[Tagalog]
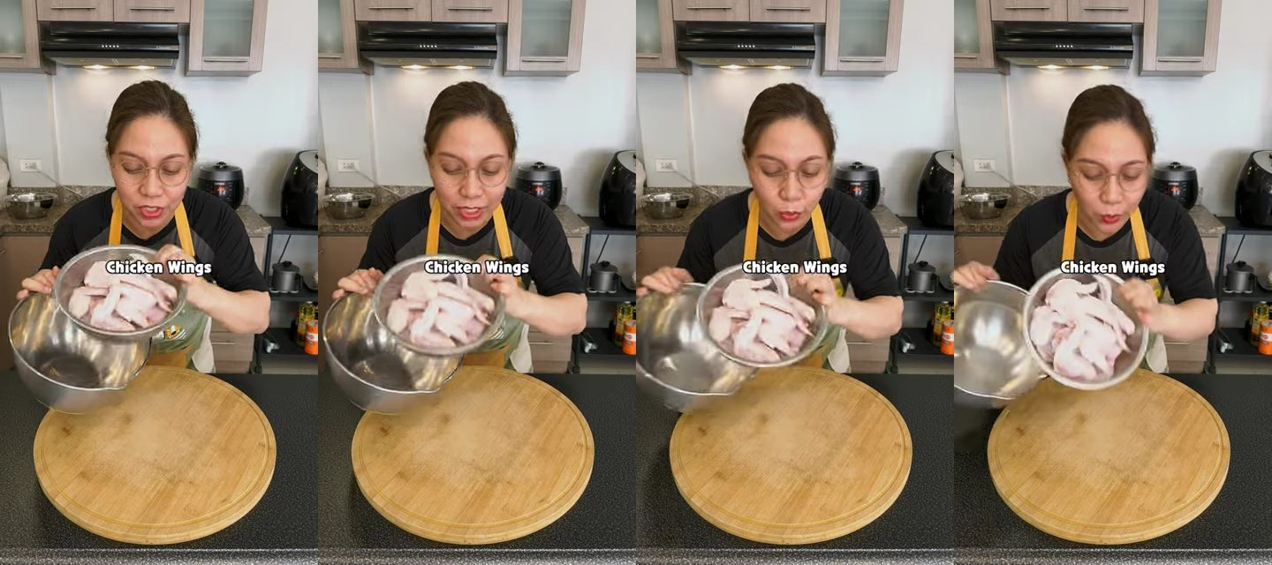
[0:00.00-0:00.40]

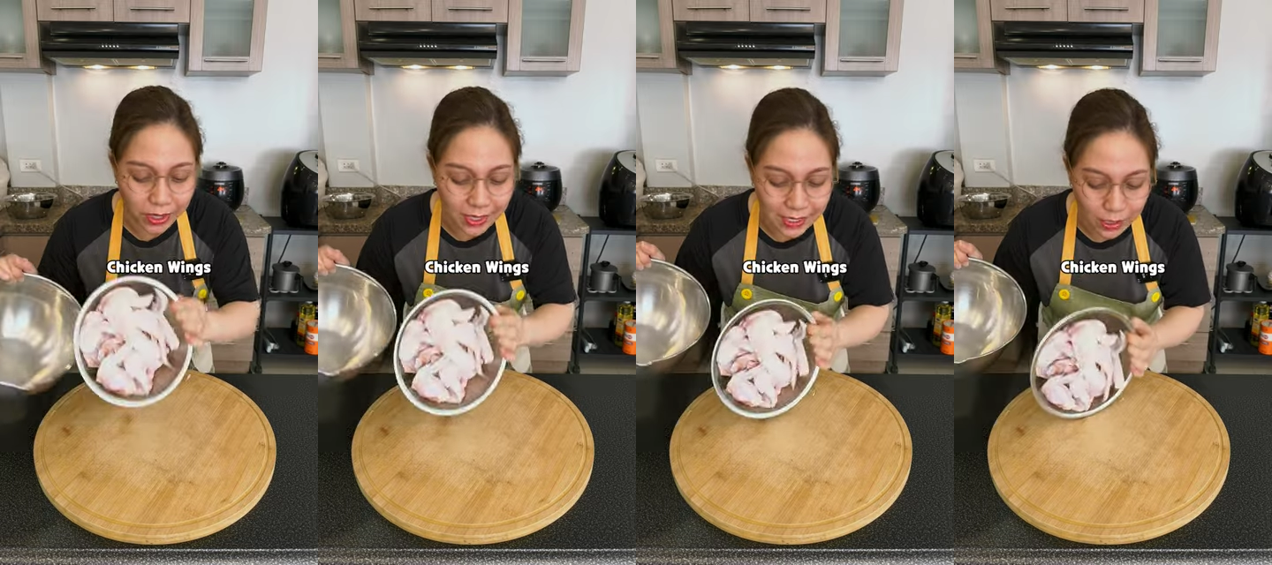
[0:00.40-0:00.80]
chicken
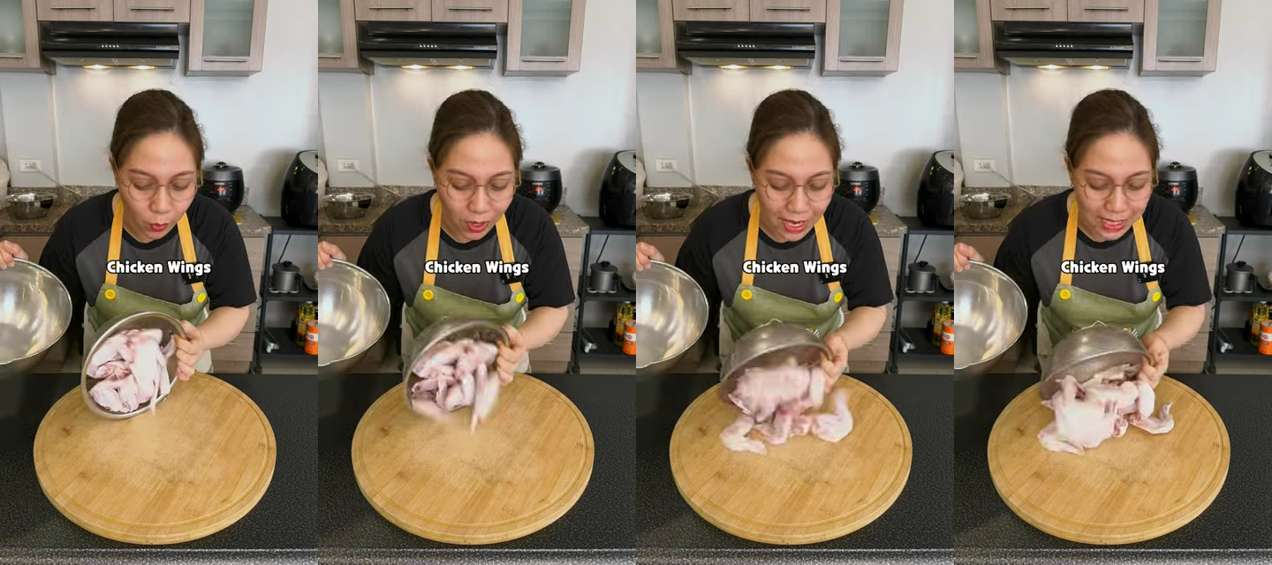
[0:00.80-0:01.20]
wings,
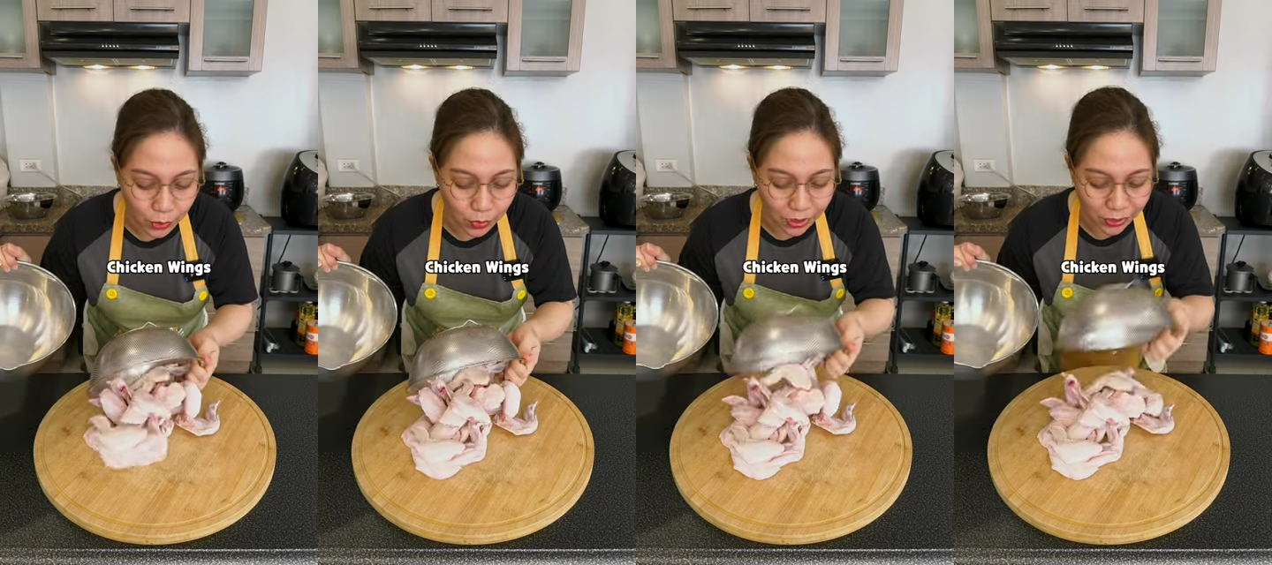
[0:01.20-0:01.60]
nahugasan
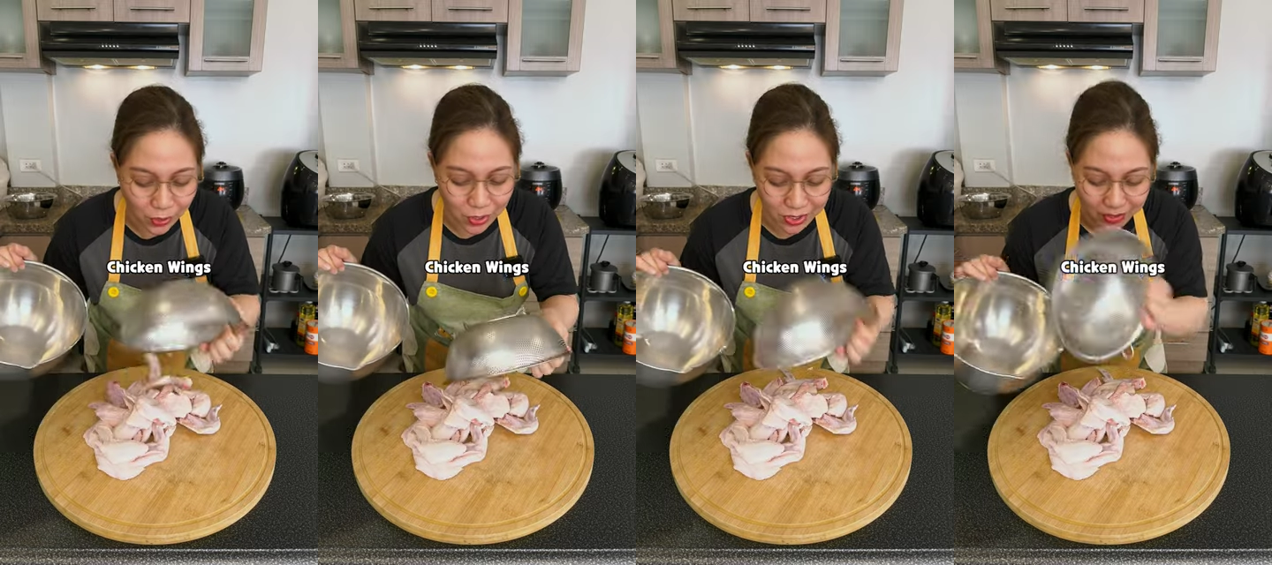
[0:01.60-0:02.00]
ko na
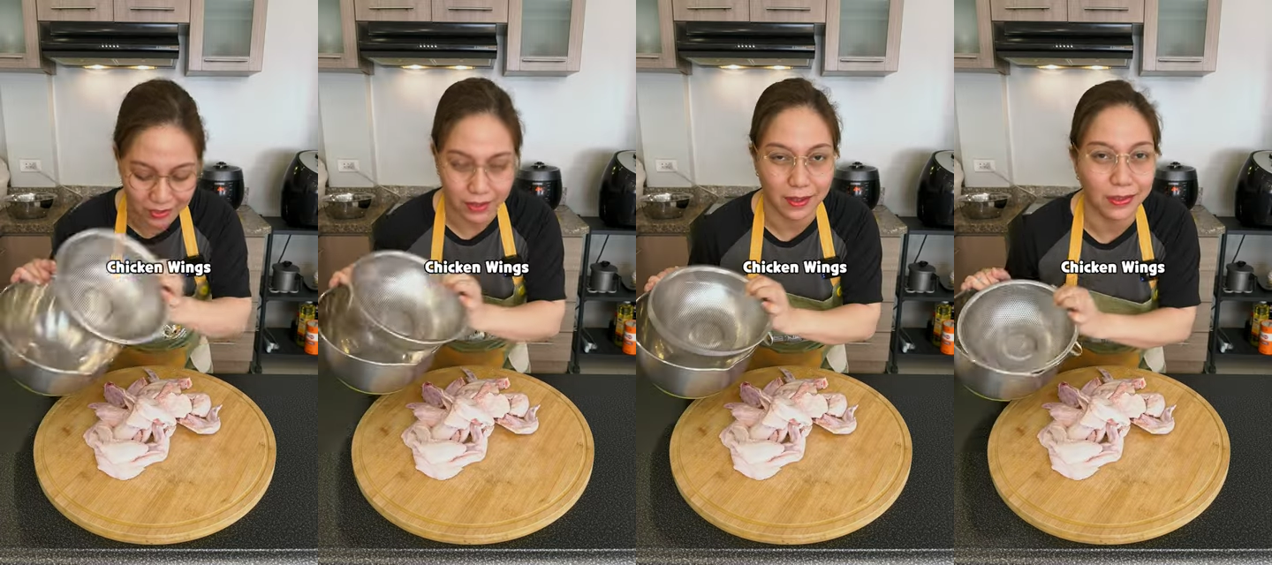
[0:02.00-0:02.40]
to.
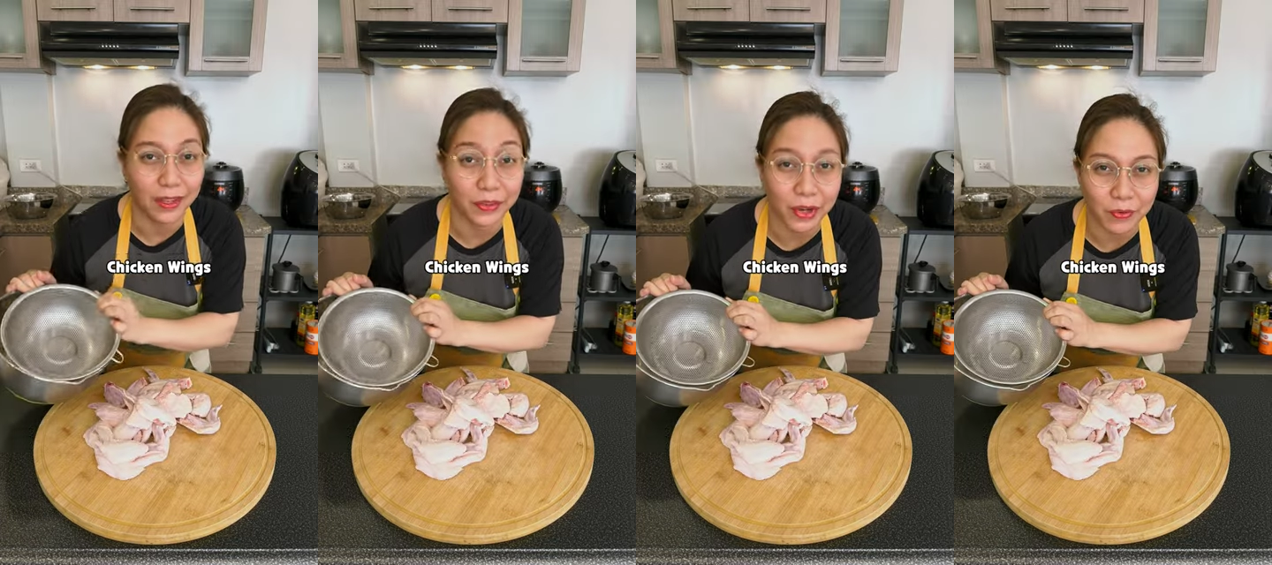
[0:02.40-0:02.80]

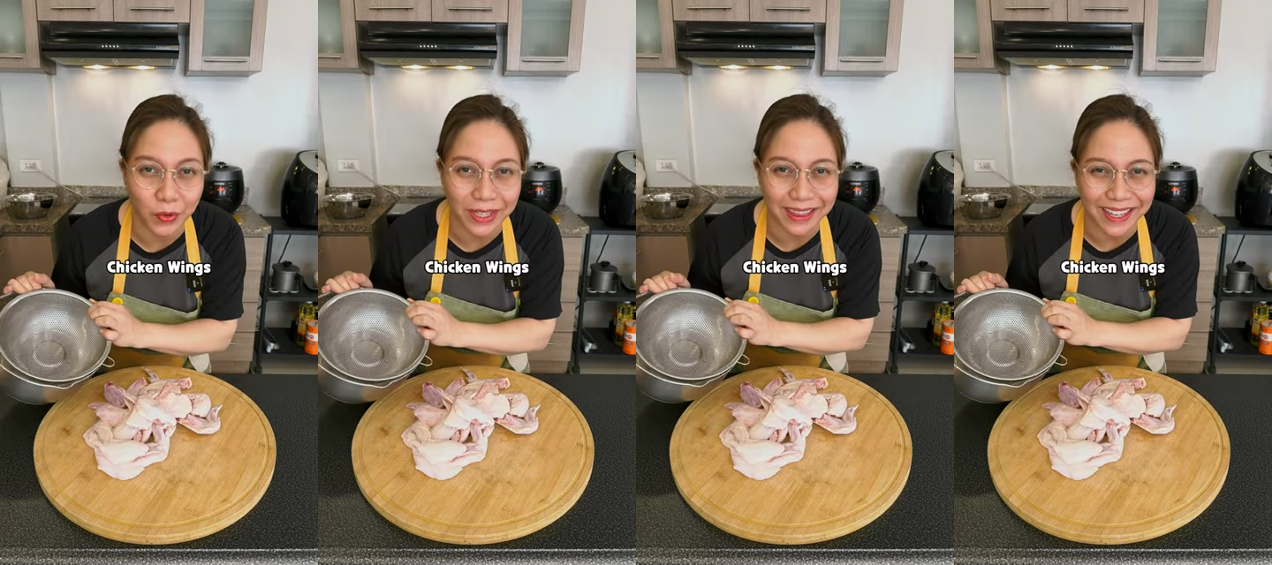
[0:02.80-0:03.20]
Nag-crave
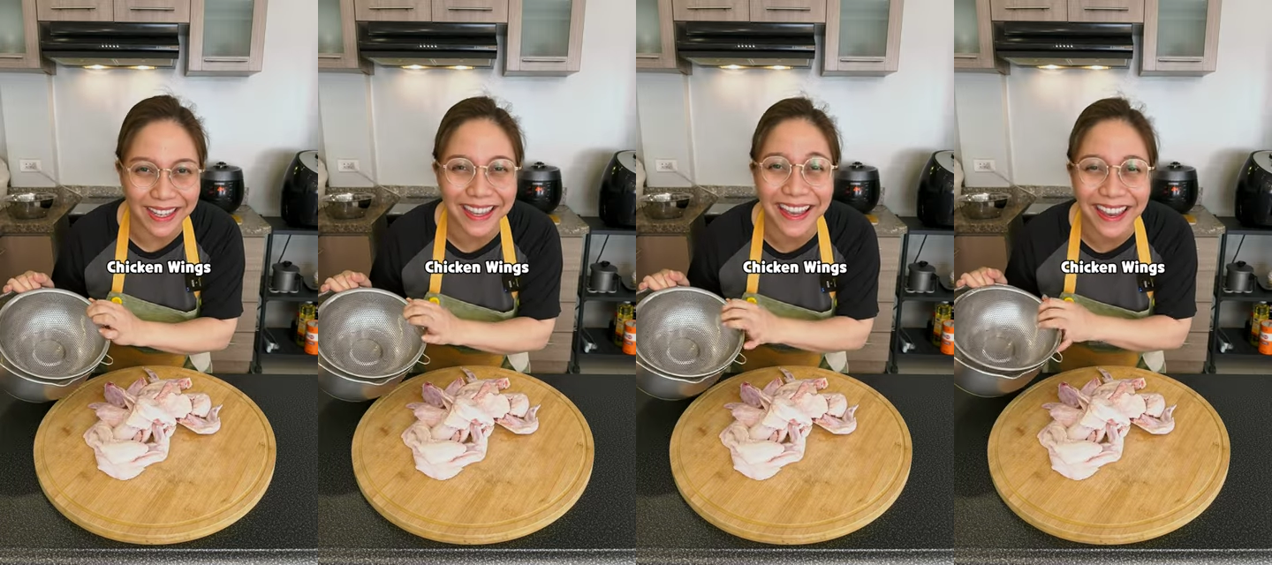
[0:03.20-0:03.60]
ulit eh.